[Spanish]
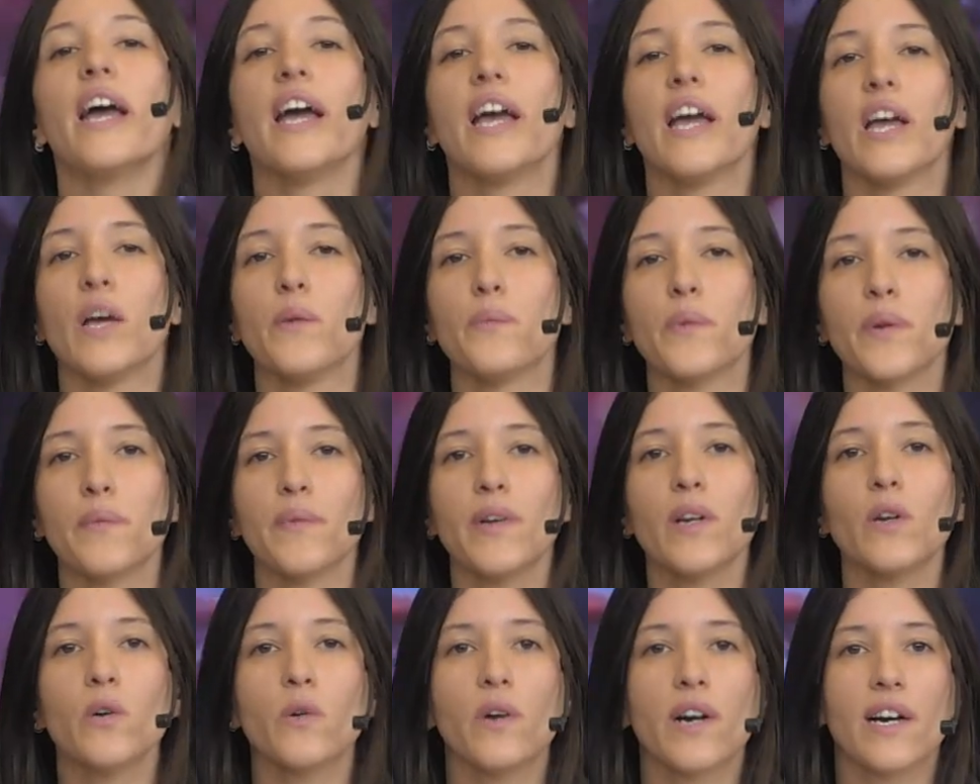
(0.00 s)
En primer
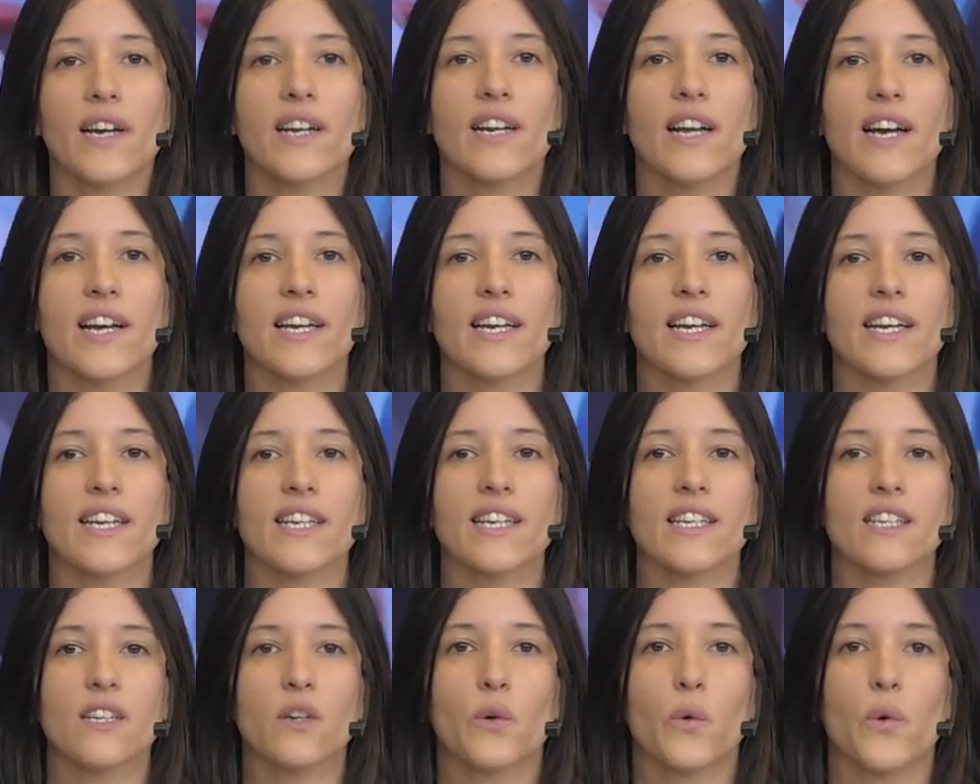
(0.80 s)
lugar, hay
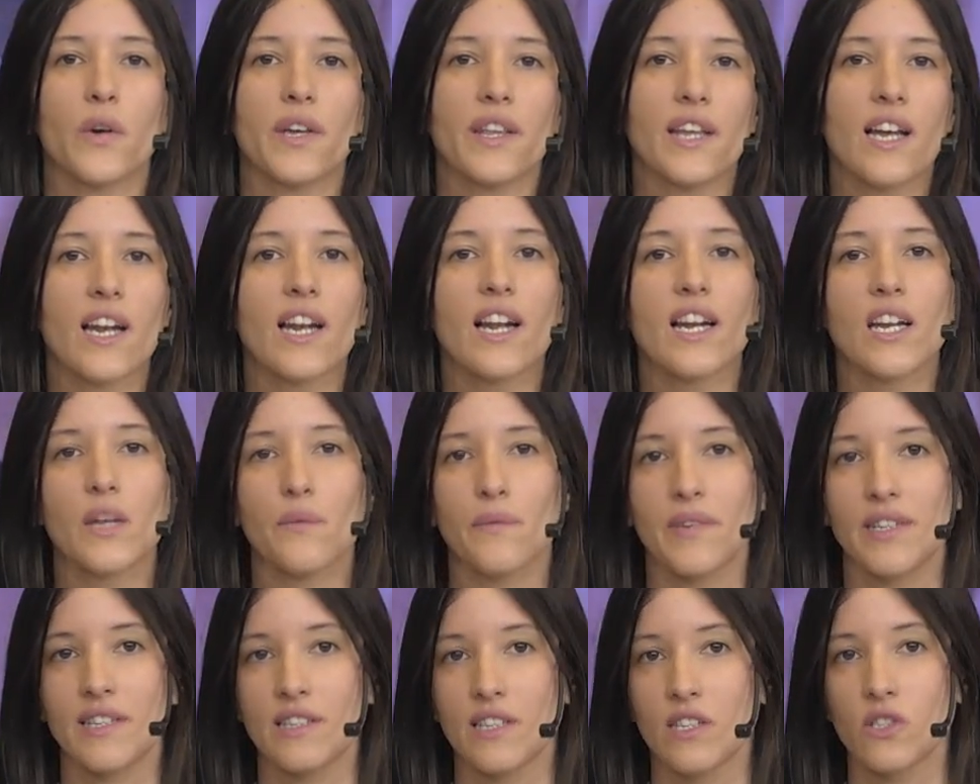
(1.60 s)
que cuidar la
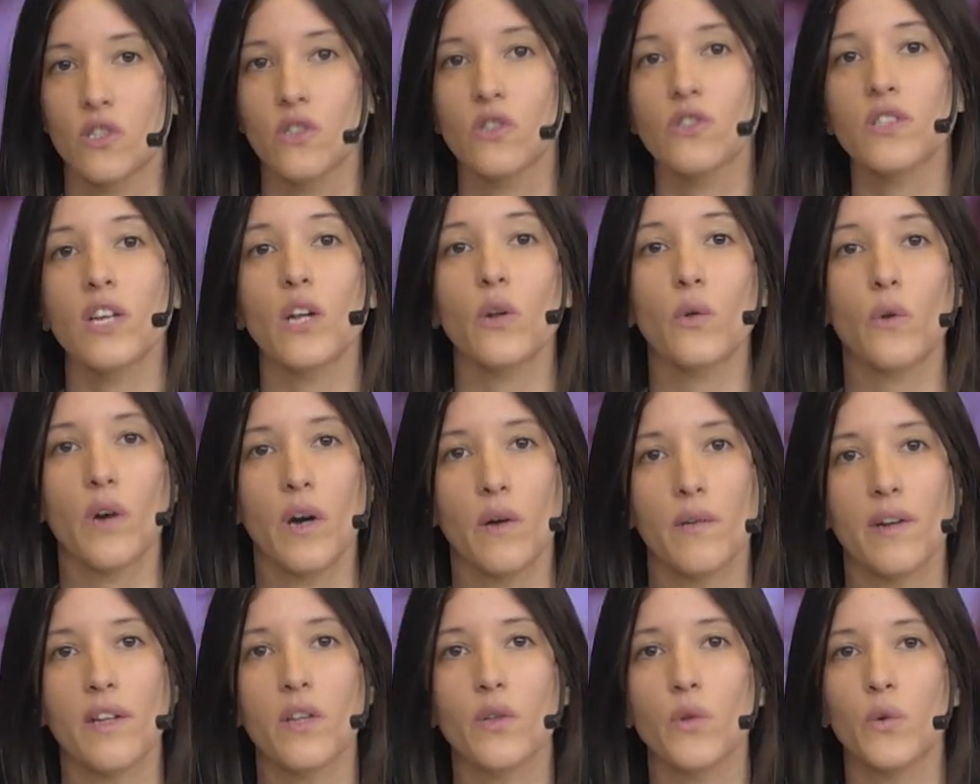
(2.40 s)
alimentación
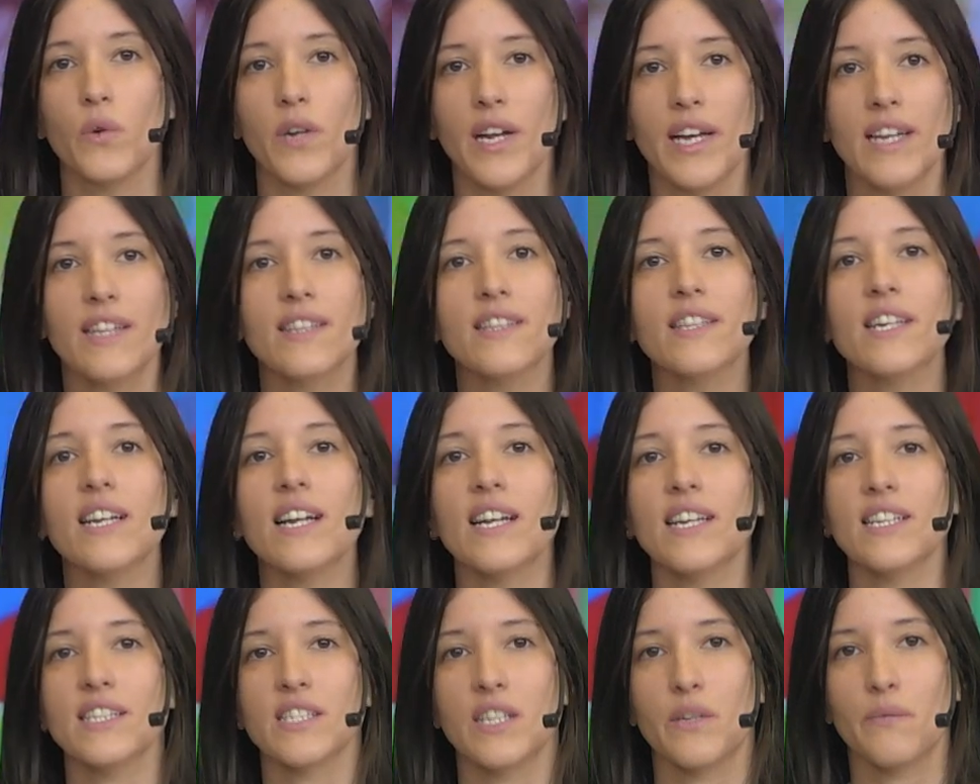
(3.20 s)
saludable durante la
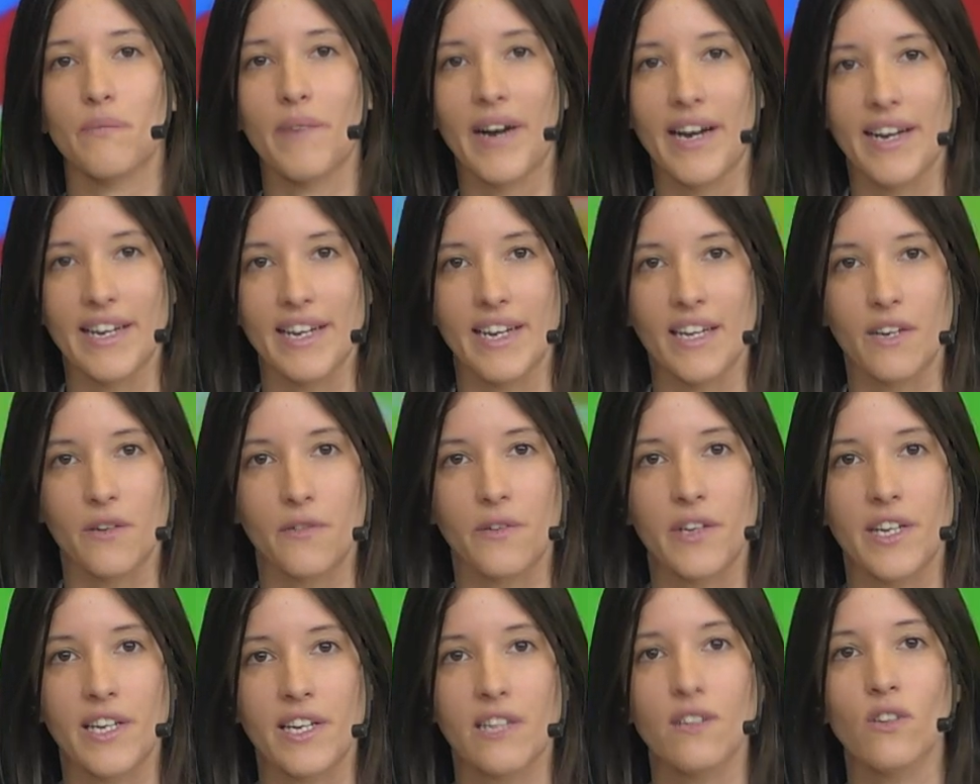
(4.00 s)
semana,
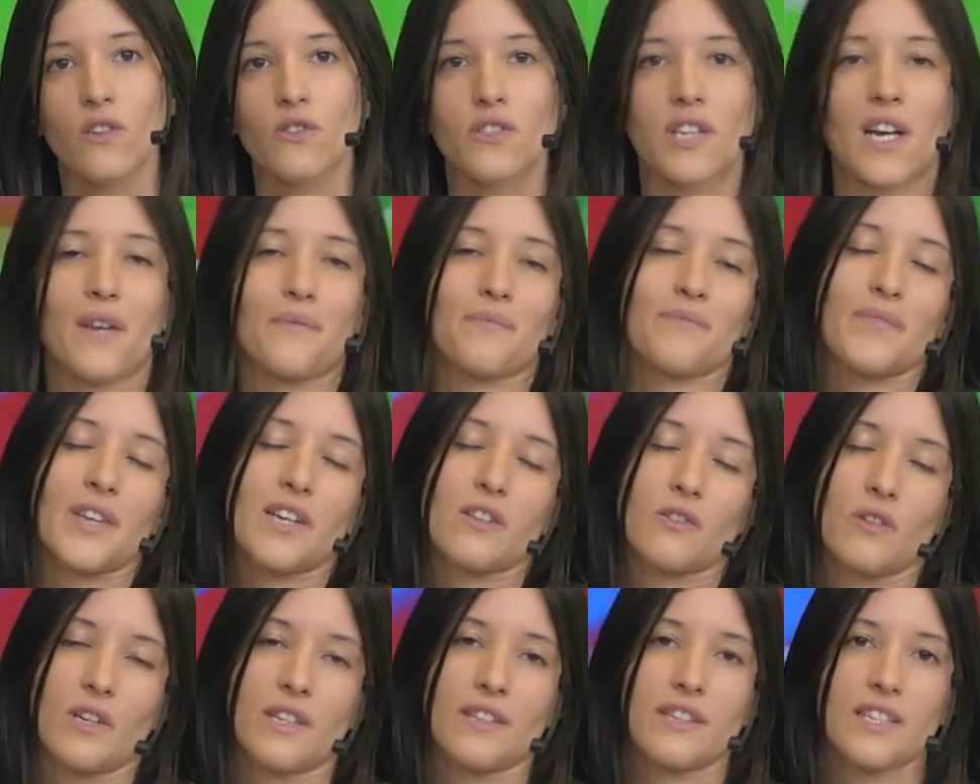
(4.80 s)
¿bien? O sea,
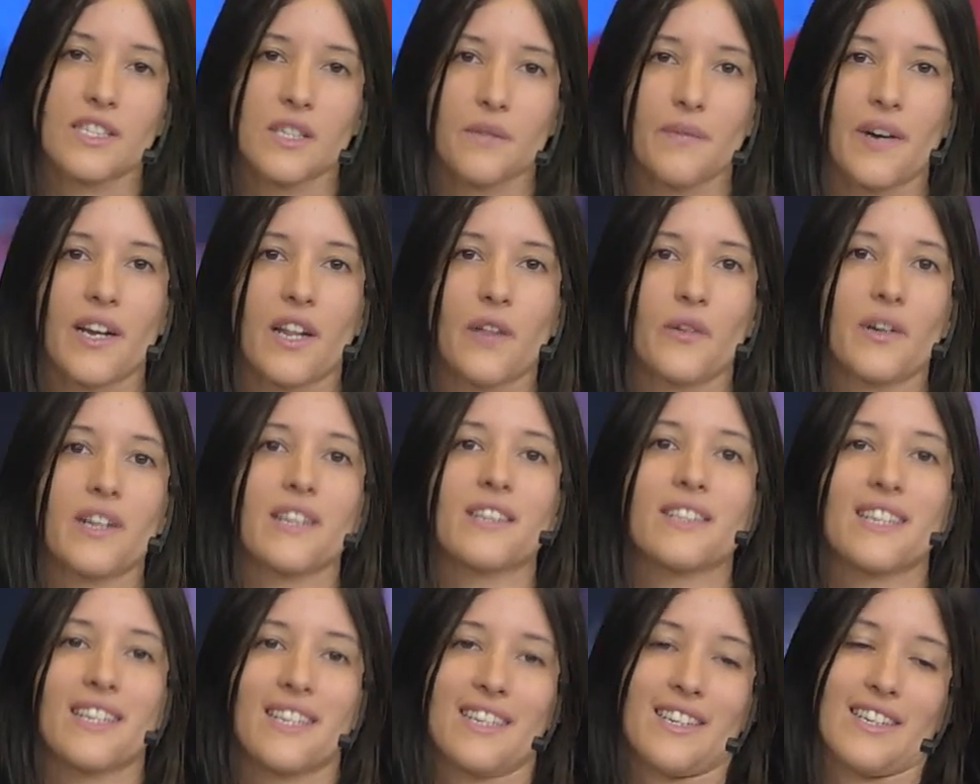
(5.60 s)
durante la semana,
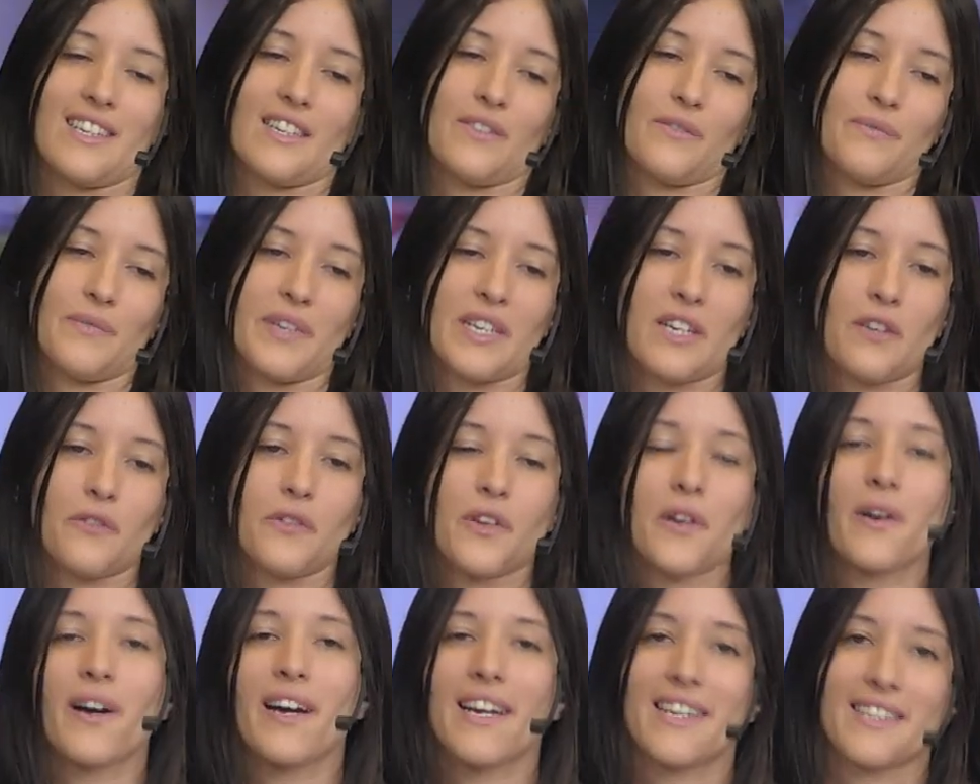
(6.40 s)
durante, me refiero
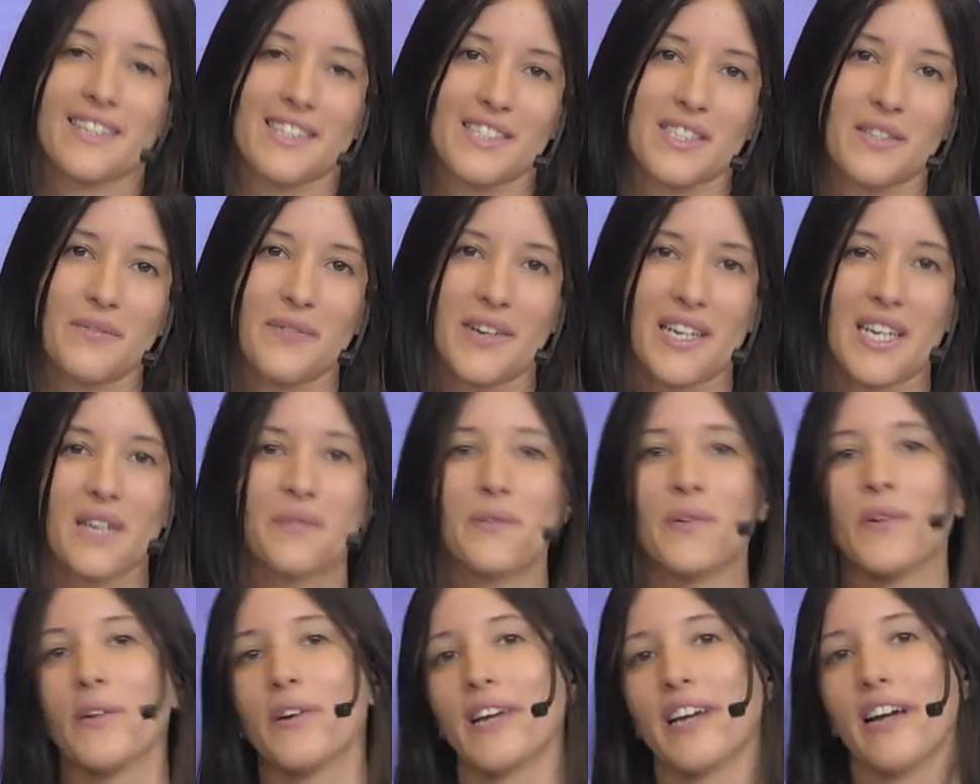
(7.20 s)
a esta semana por
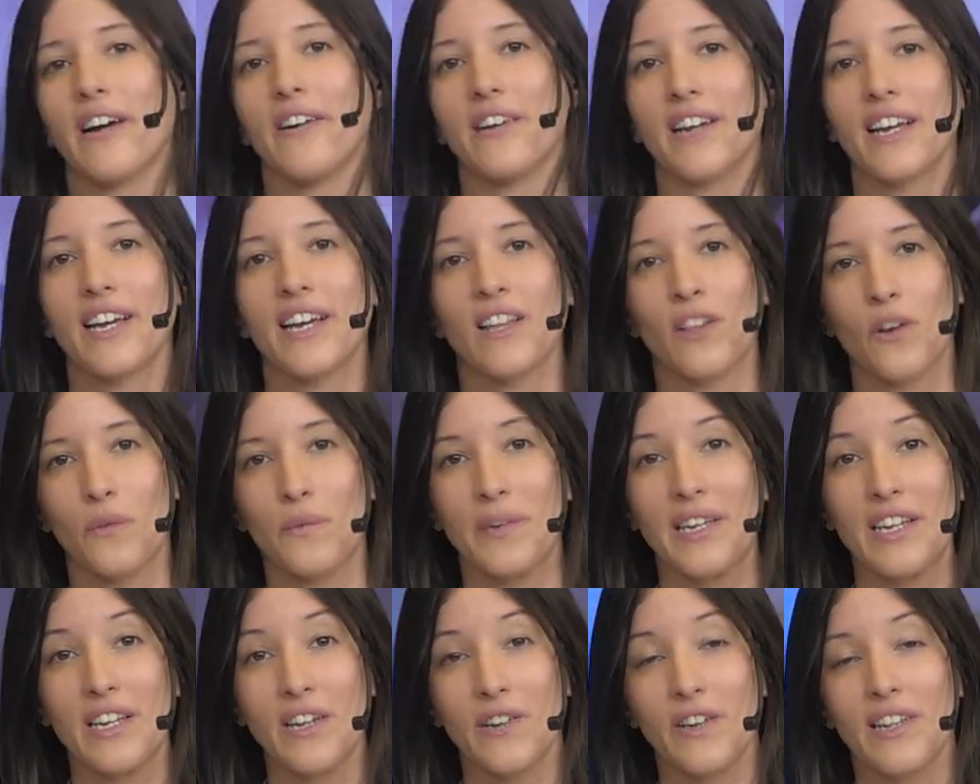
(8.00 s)
lo que ahora es
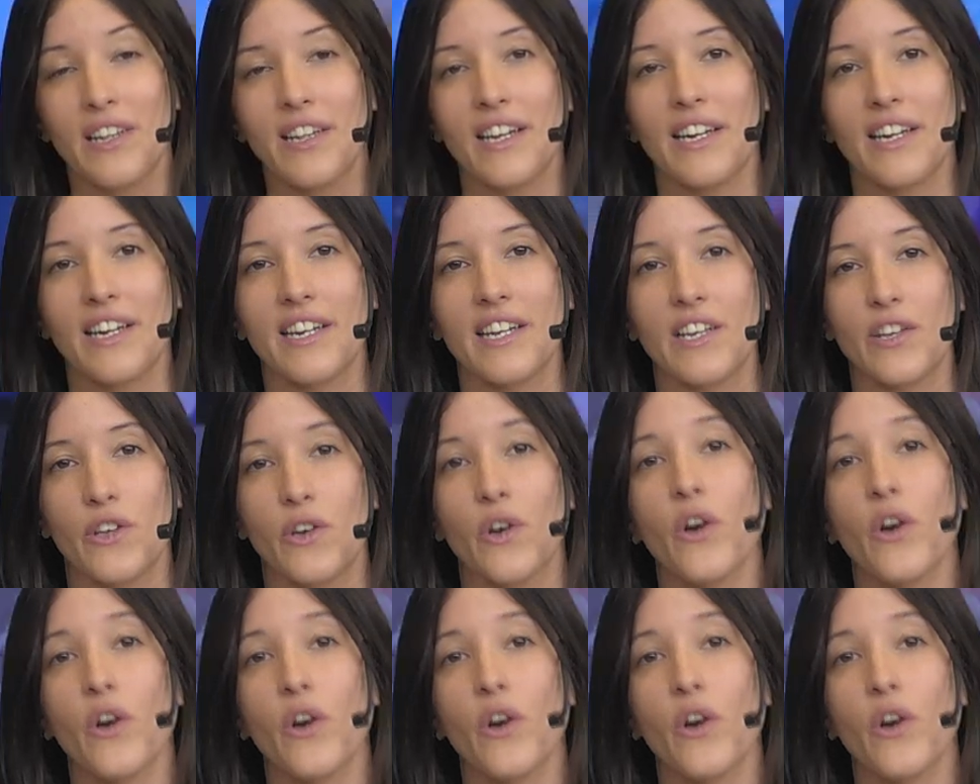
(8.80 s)
domingo, el Día del Niño.